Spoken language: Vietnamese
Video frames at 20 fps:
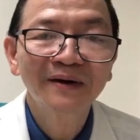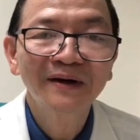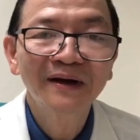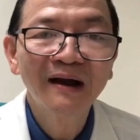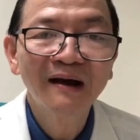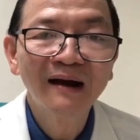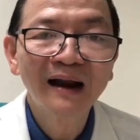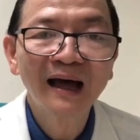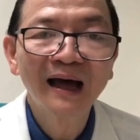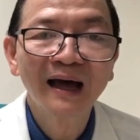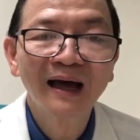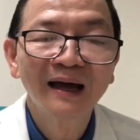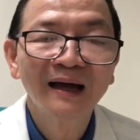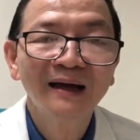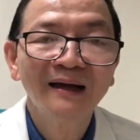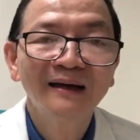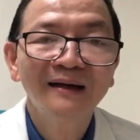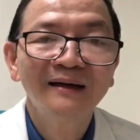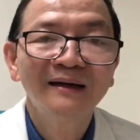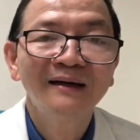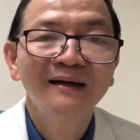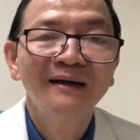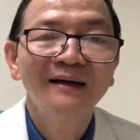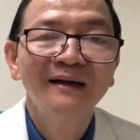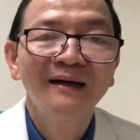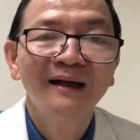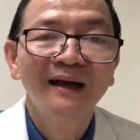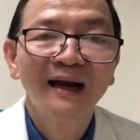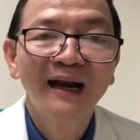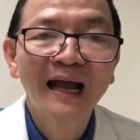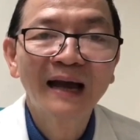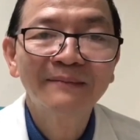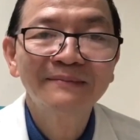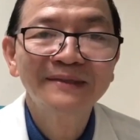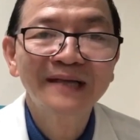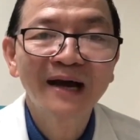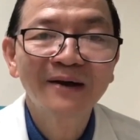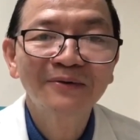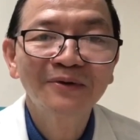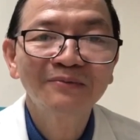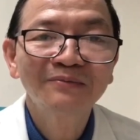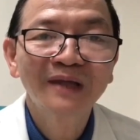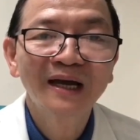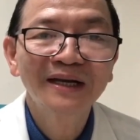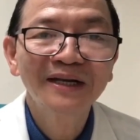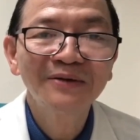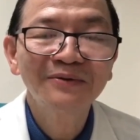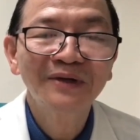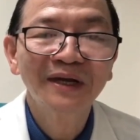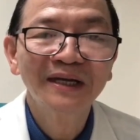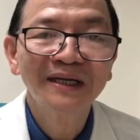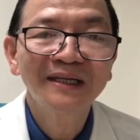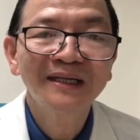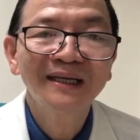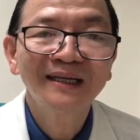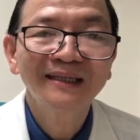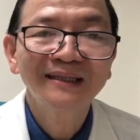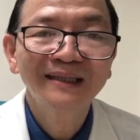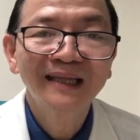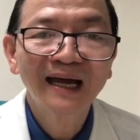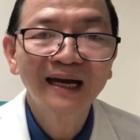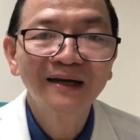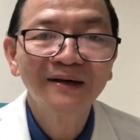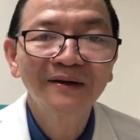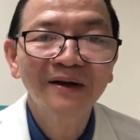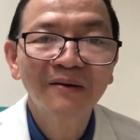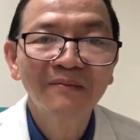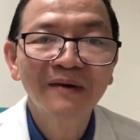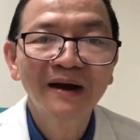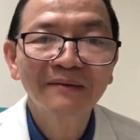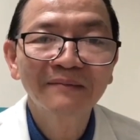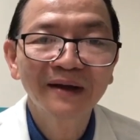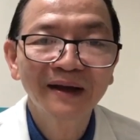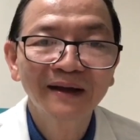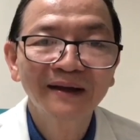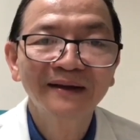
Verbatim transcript: đó là làm sao chúng ta điều trị thành công HB.